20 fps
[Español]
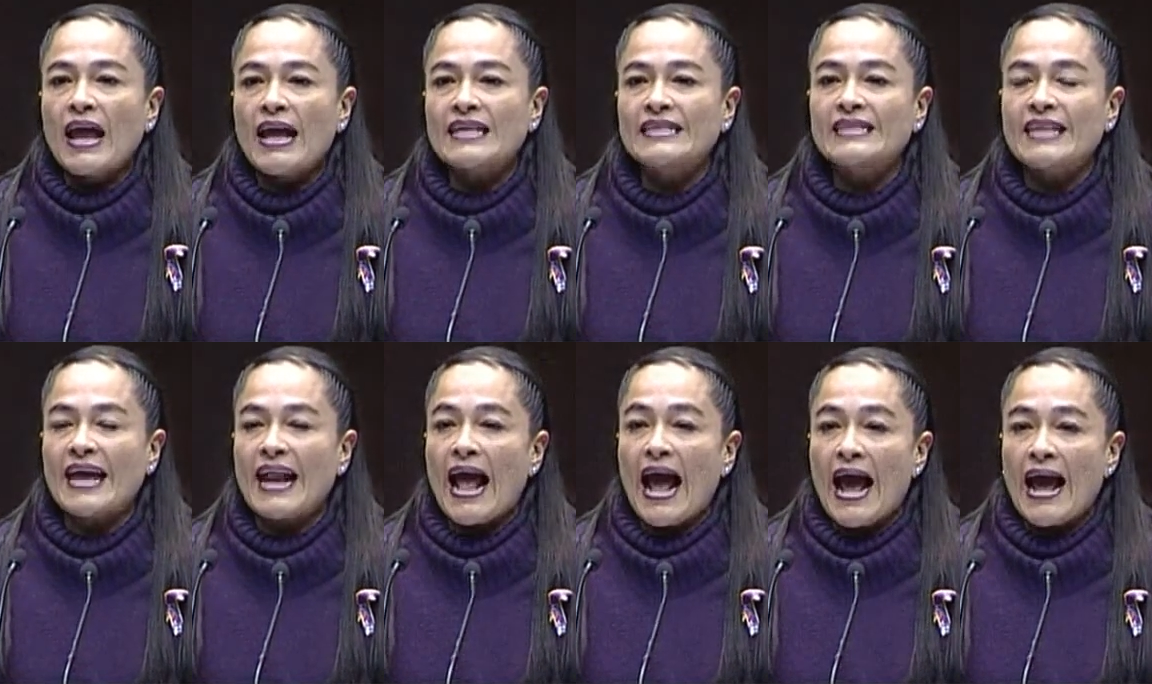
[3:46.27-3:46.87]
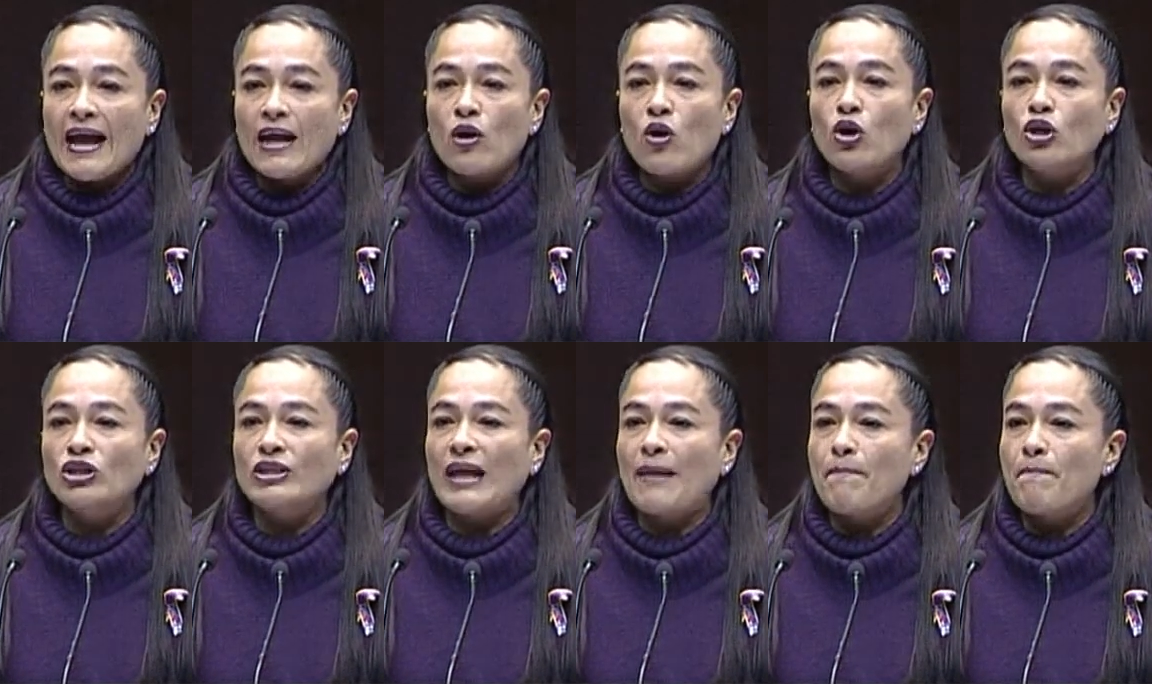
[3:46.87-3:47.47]
estará
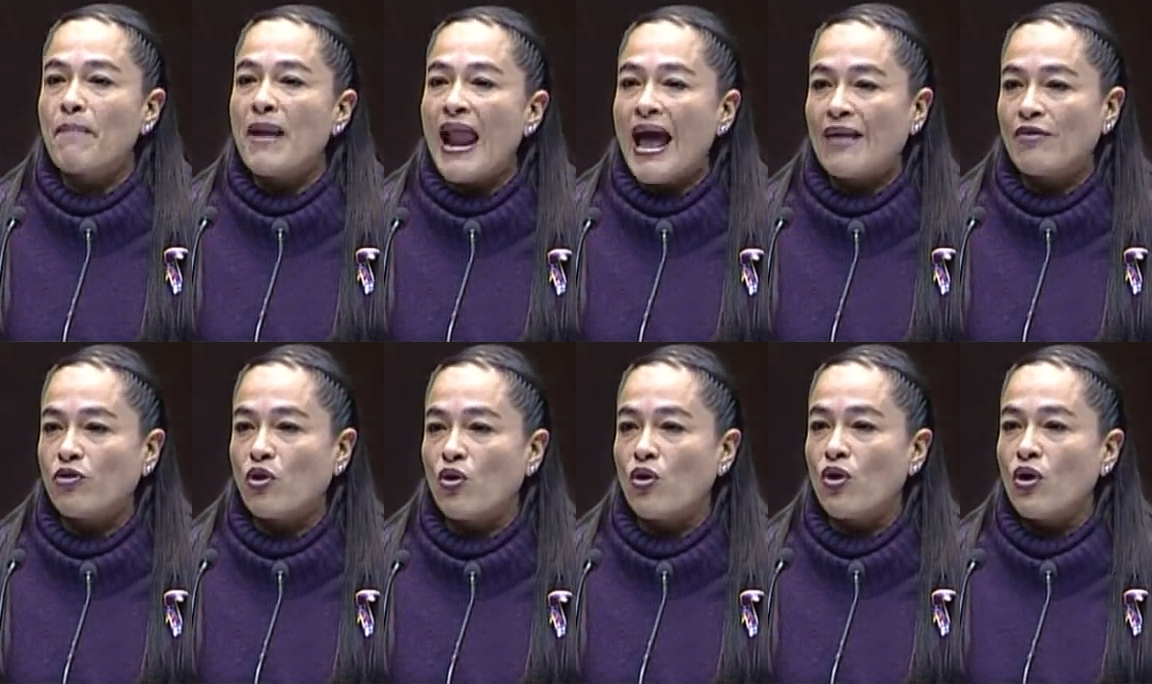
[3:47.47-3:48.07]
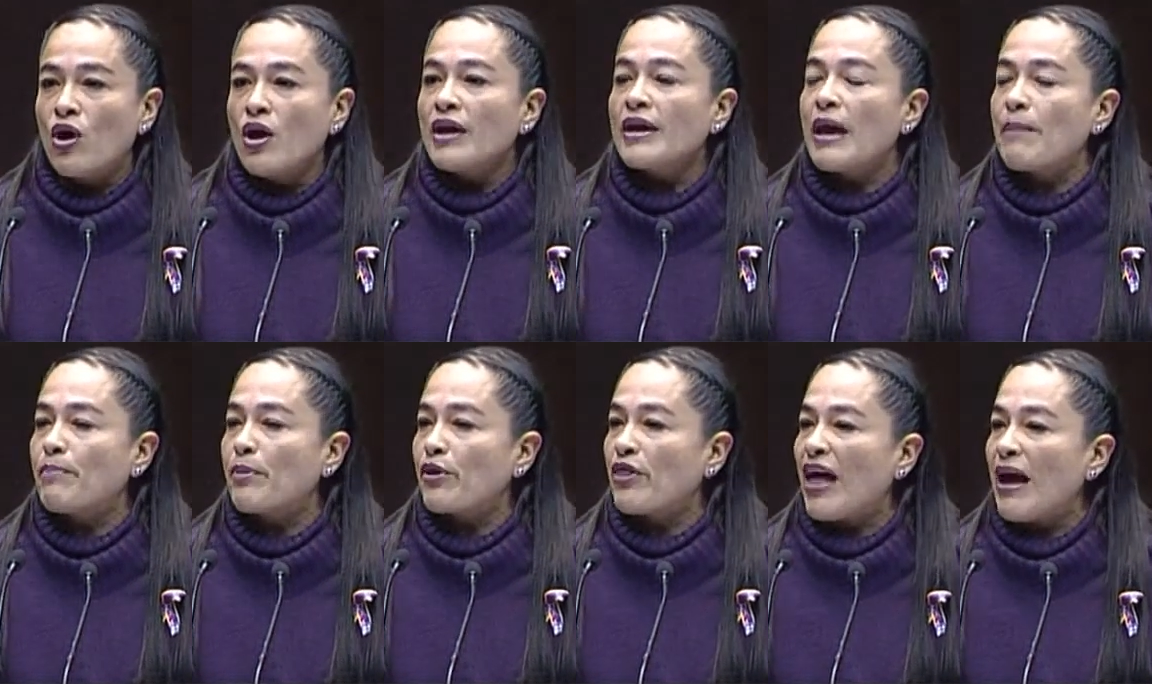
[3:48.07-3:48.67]
contemplando
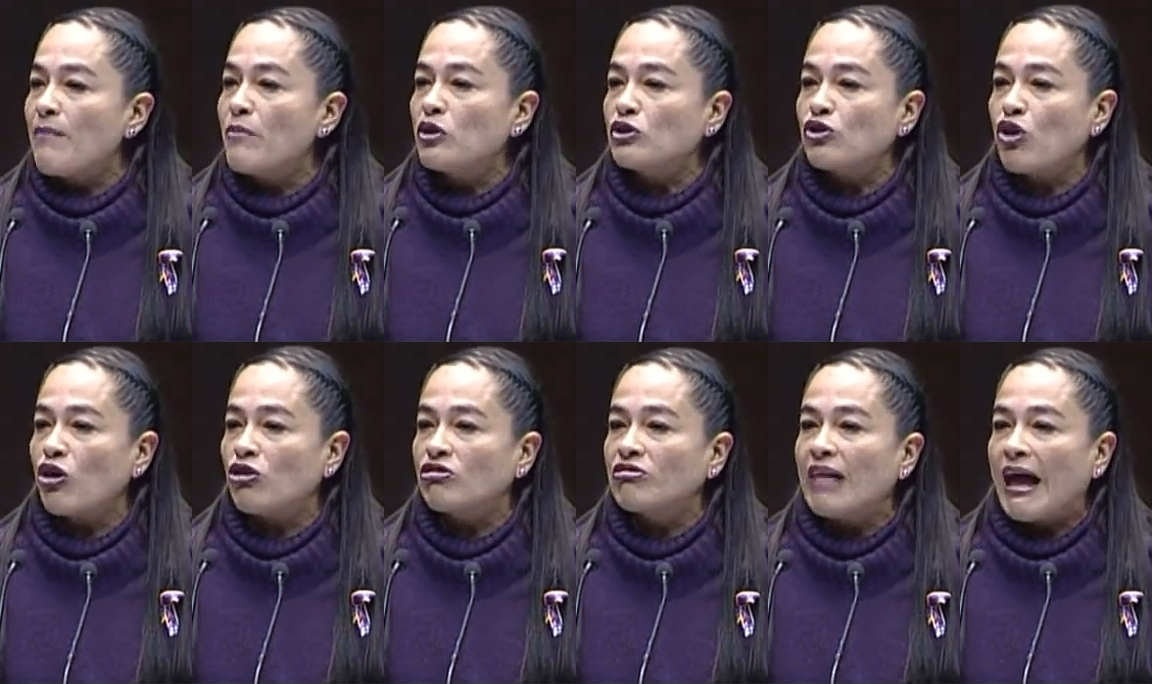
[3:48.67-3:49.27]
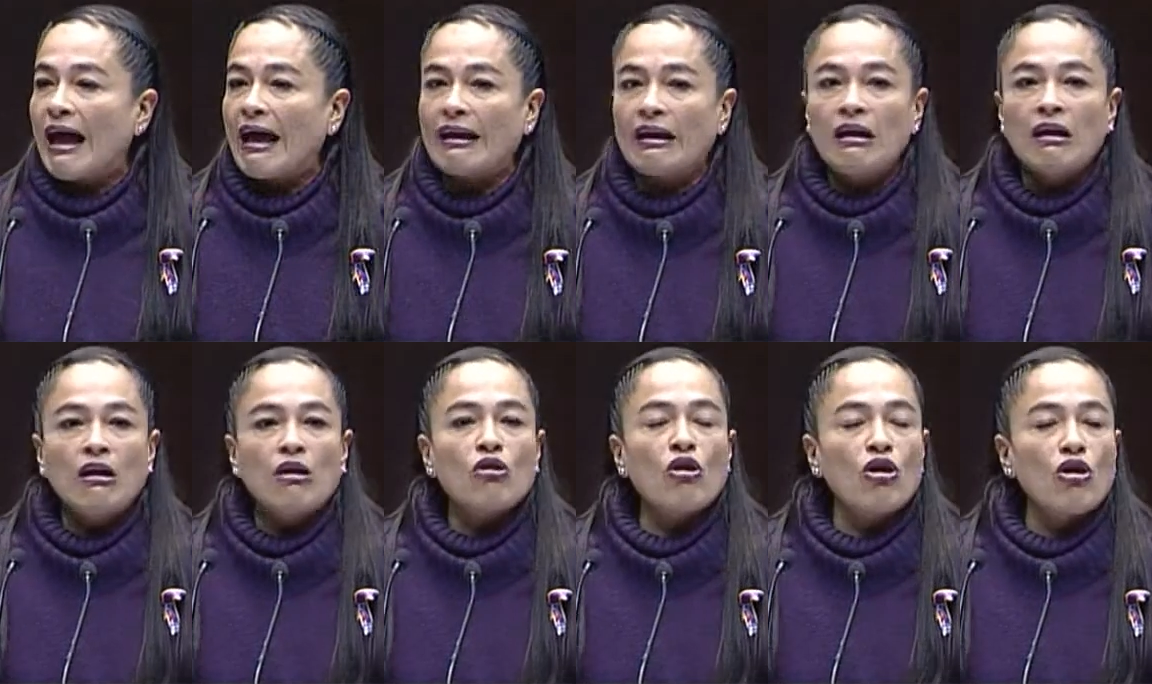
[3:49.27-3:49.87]
que podamos
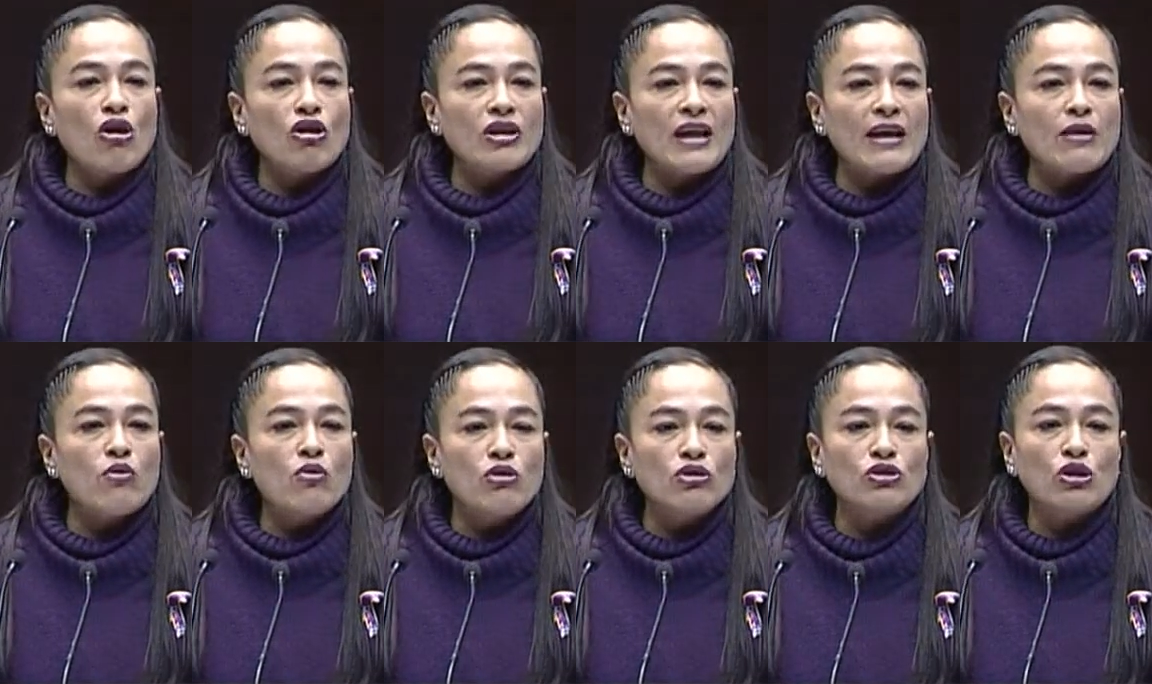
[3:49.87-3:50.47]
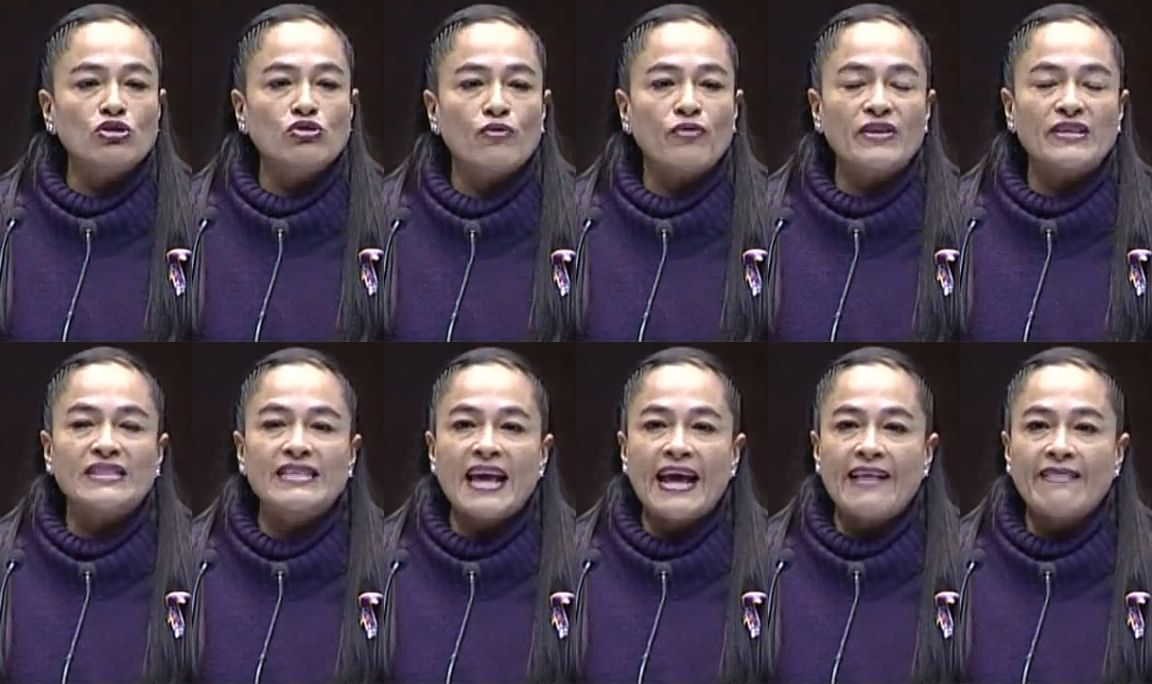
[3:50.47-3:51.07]
contar con los recursos
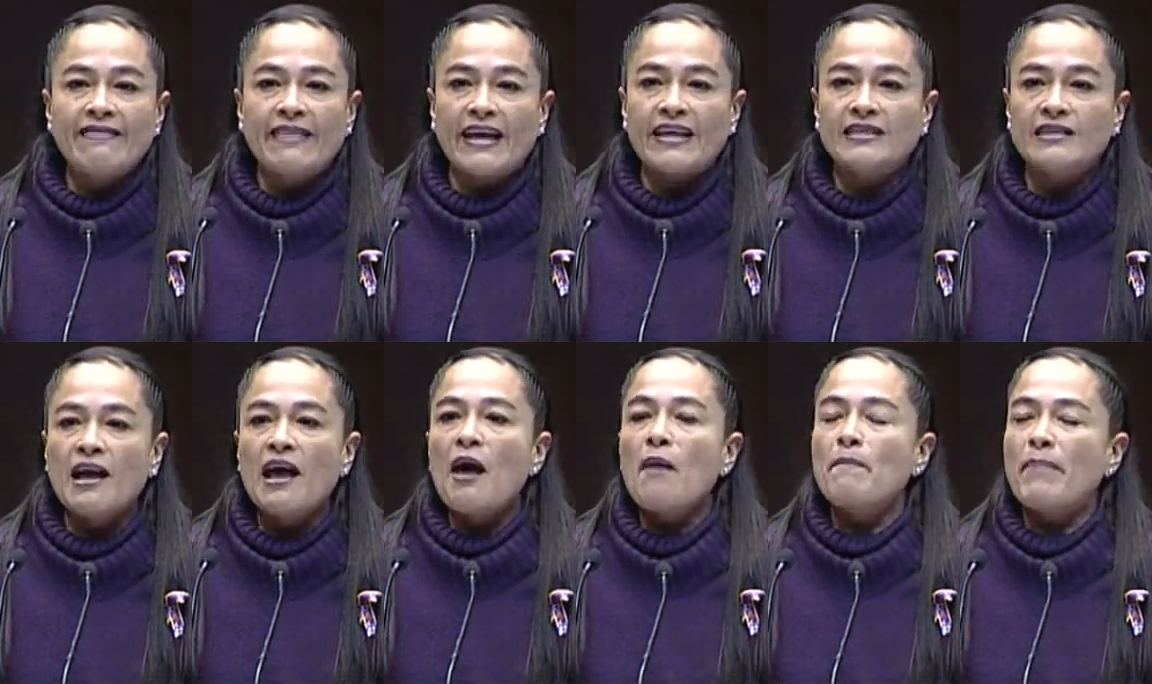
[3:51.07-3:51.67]
suficientes